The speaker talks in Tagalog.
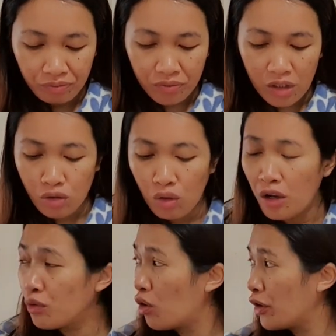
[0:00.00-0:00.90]
Medyo
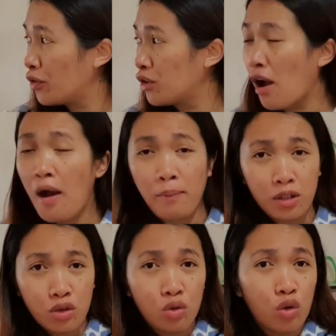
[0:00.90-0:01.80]
ano ngayon na, ah,
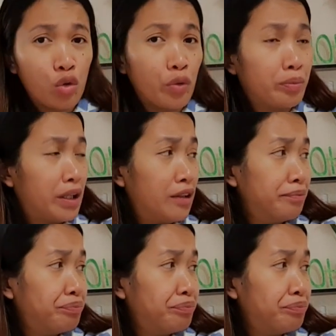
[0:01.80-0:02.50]
medyo gloomy.